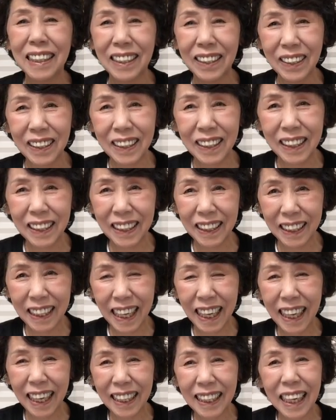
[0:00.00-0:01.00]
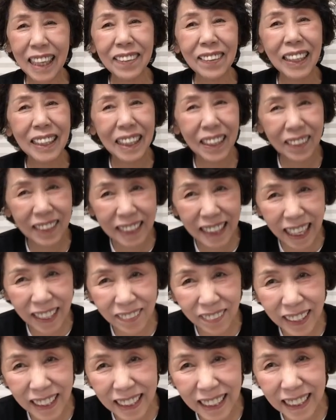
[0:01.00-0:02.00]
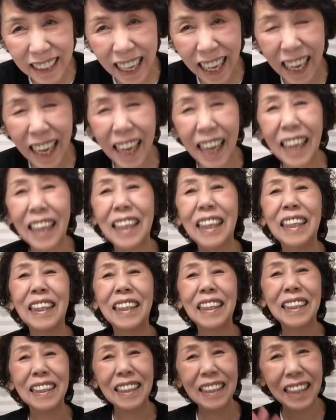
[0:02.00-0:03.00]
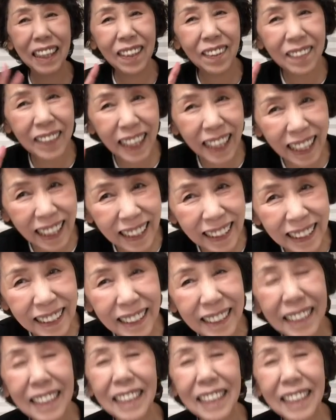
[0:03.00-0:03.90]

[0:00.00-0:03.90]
ということでなりわでございましたでは